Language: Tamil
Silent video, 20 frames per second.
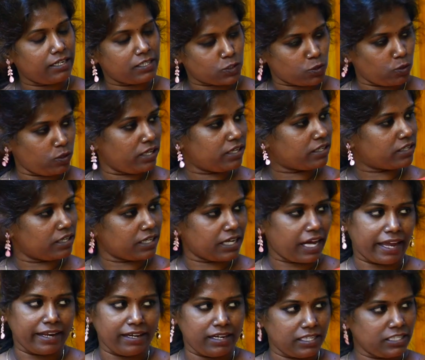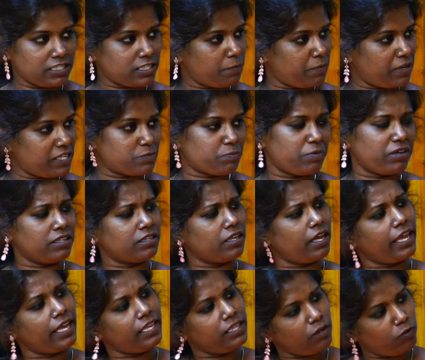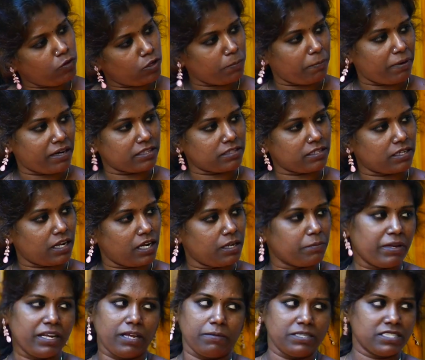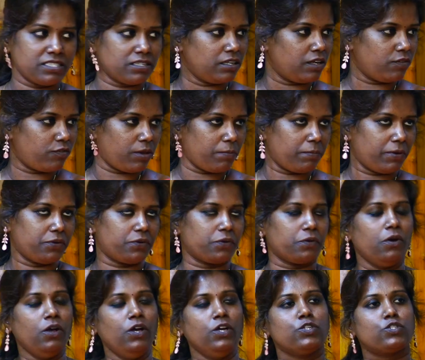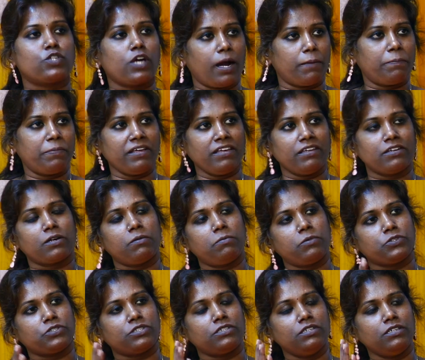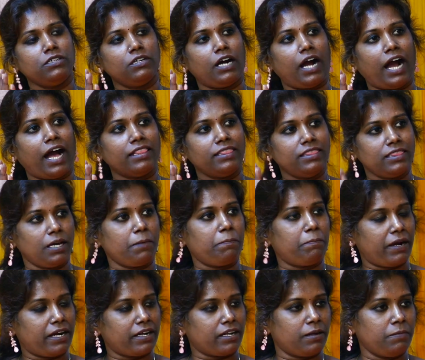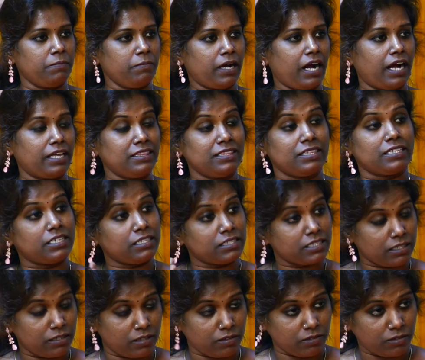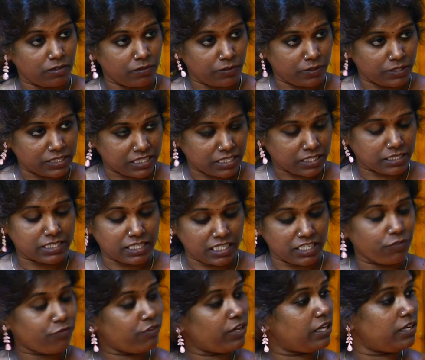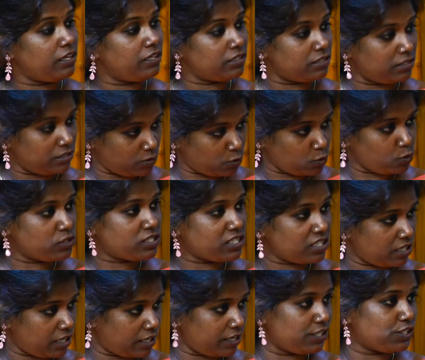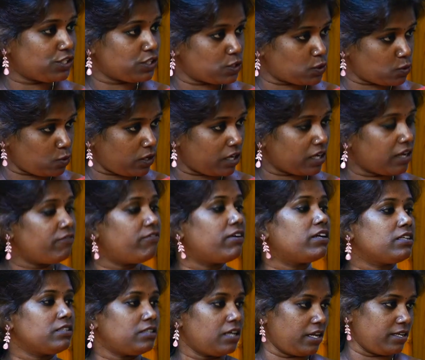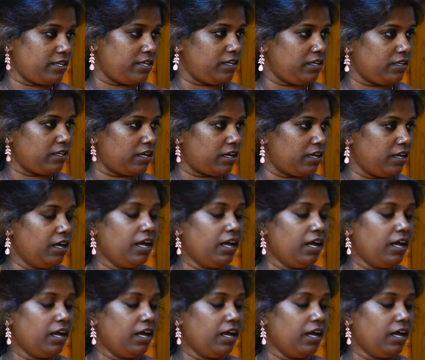சொல்லியிருக்க கைட்லைன்ஸை பேஸ் பண்ணி தான் எந்த ஒரு படத்தினாலுமே நம்ம சர்டிஃபை பண்றோம் ஸோ அப்படி இருக்கும்போது அந்த படம் அந்த சர்டிஃபைட் ரூல்ஸ் அண்ட் ரெகுலேஷன்ஸ்குள்ளார வருதா இல்லையா